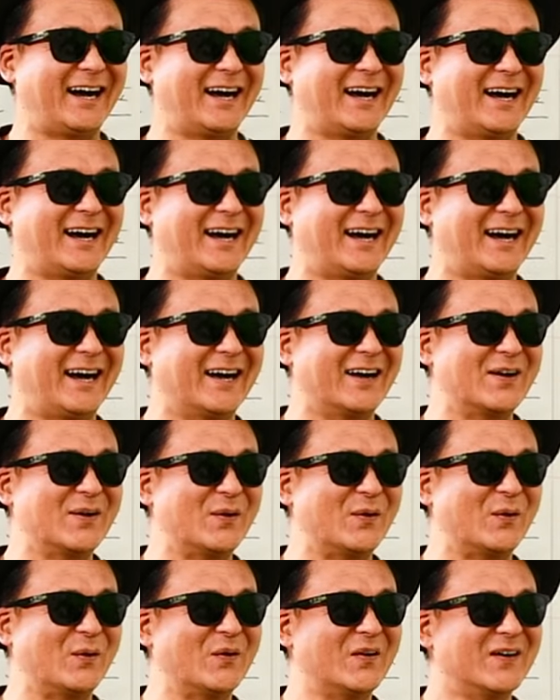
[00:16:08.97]
나라에서
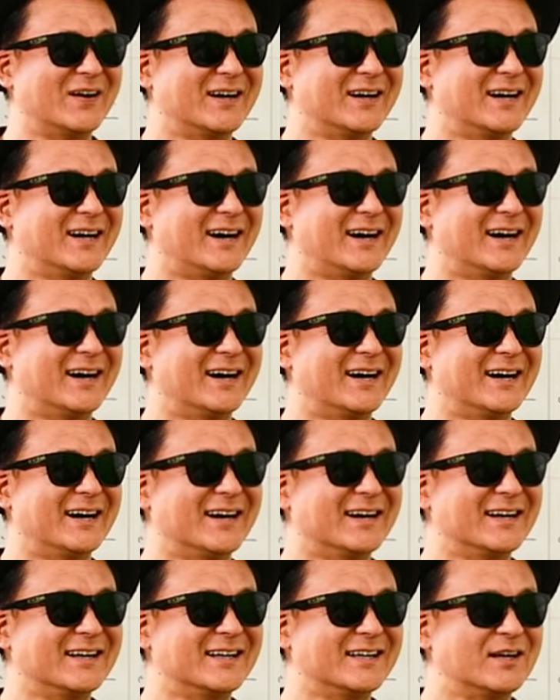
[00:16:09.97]
세금 내라고 하는데 뭐
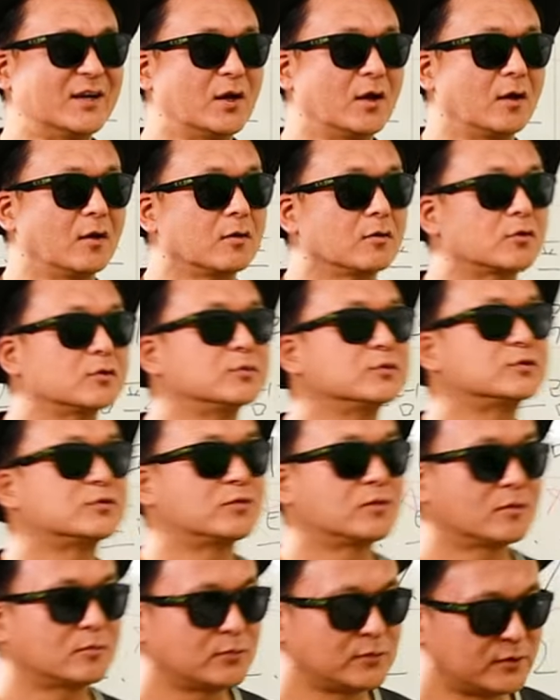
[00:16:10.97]
어떻게 하면.
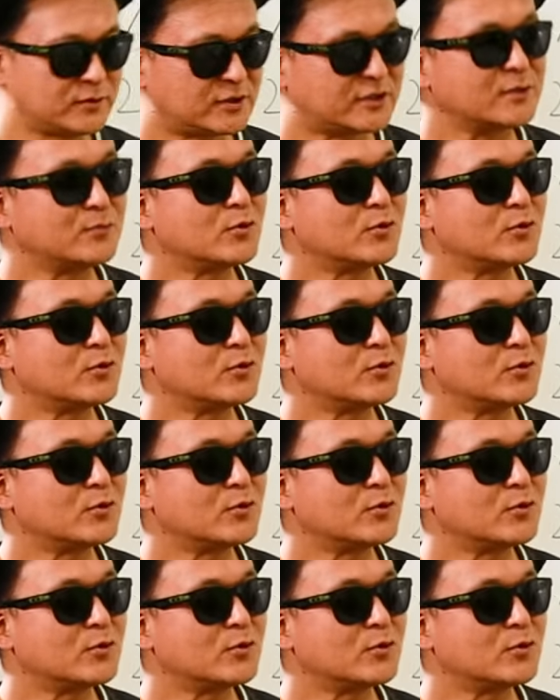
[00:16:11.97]
그러면 질문을